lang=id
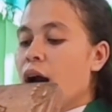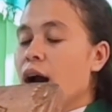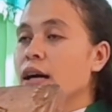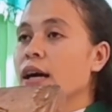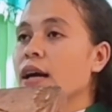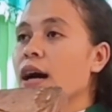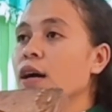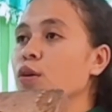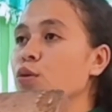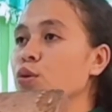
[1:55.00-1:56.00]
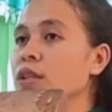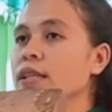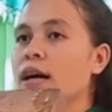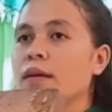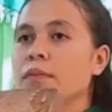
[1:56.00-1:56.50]
agar aku
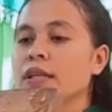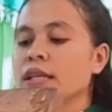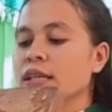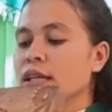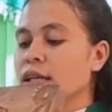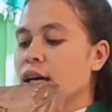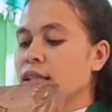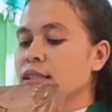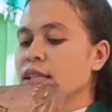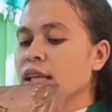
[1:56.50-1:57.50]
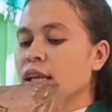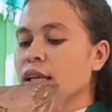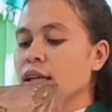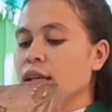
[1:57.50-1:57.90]
tidak meninggikan diri